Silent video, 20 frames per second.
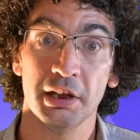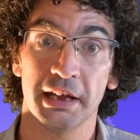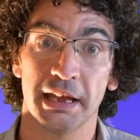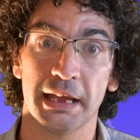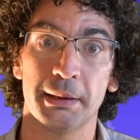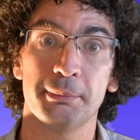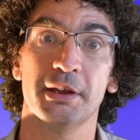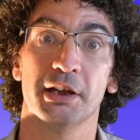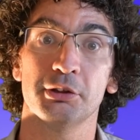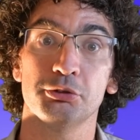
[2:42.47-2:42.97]
eh
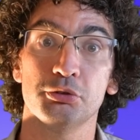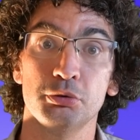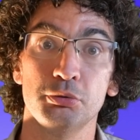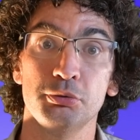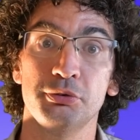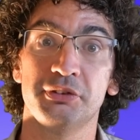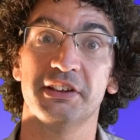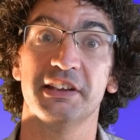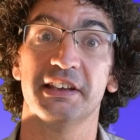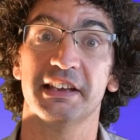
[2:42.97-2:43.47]
bien de
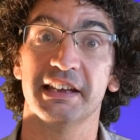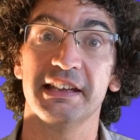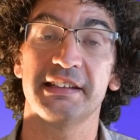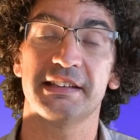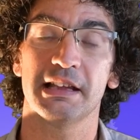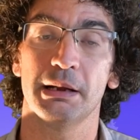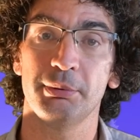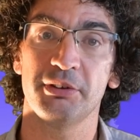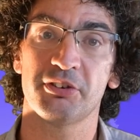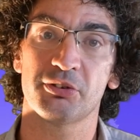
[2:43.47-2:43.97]
lutter
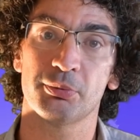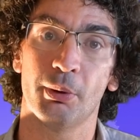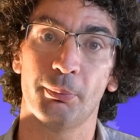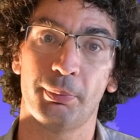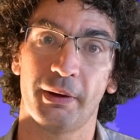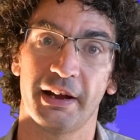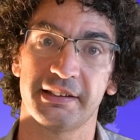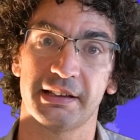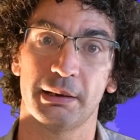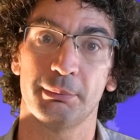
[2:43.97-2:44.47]
établissement
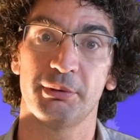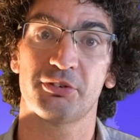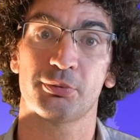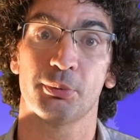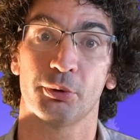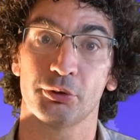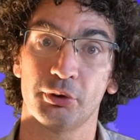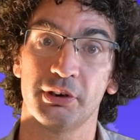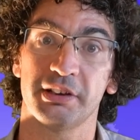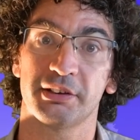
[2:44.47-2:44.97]
par établissement
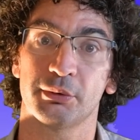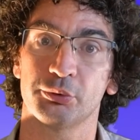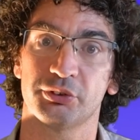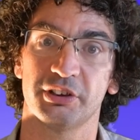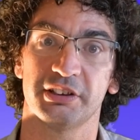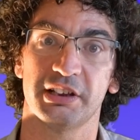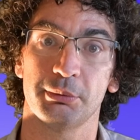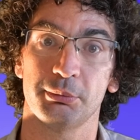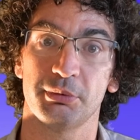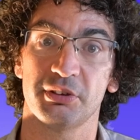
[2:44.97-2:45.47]
dans les conseils
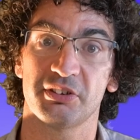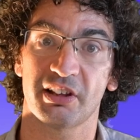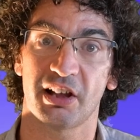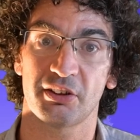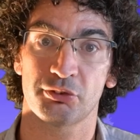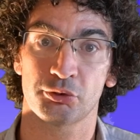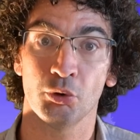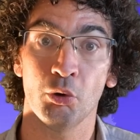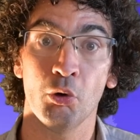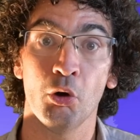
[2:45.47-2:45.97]

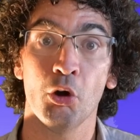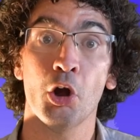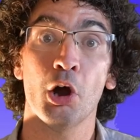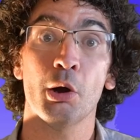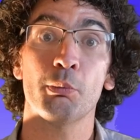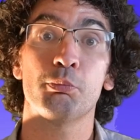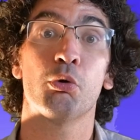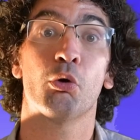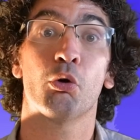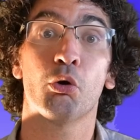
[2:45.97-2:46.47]
d'administration
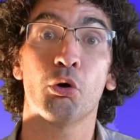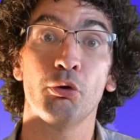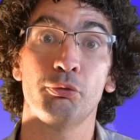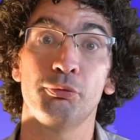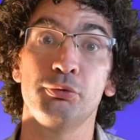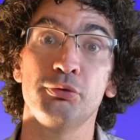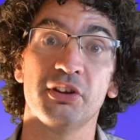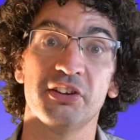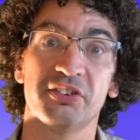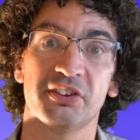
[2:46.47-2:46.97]
pour
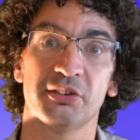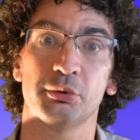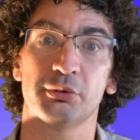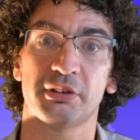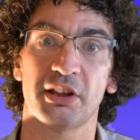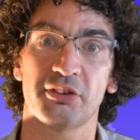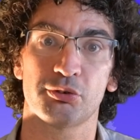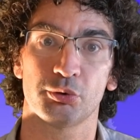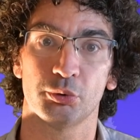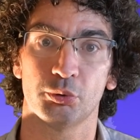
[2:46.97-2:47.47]
refuser ces
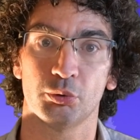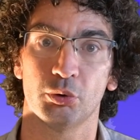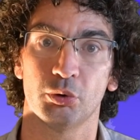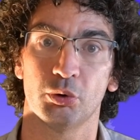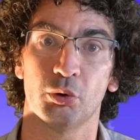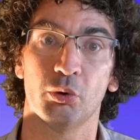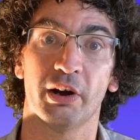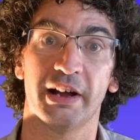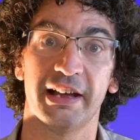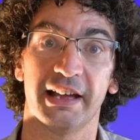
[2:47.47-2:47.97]
dotations
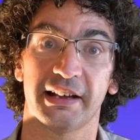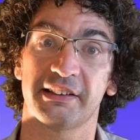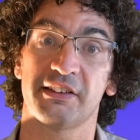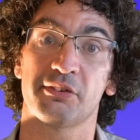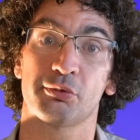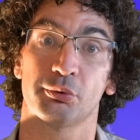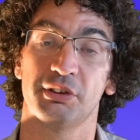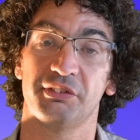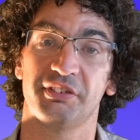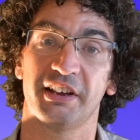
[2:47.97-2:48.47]
horaires qui
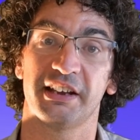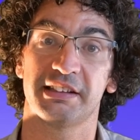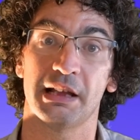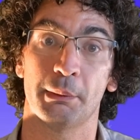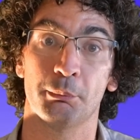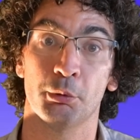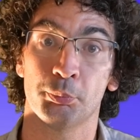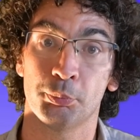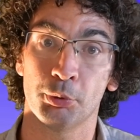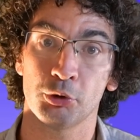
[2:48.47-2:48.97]
sont des
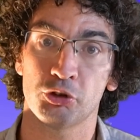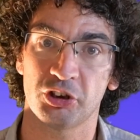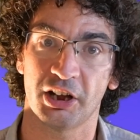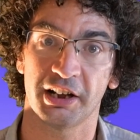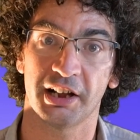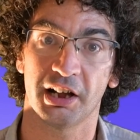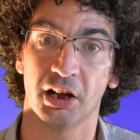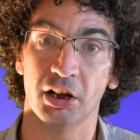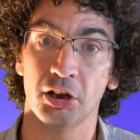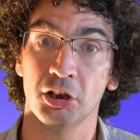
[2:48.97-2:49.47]
véritables pots de
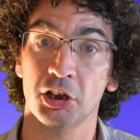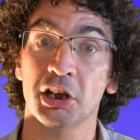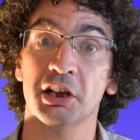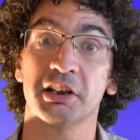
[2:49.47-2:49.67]
chagrin,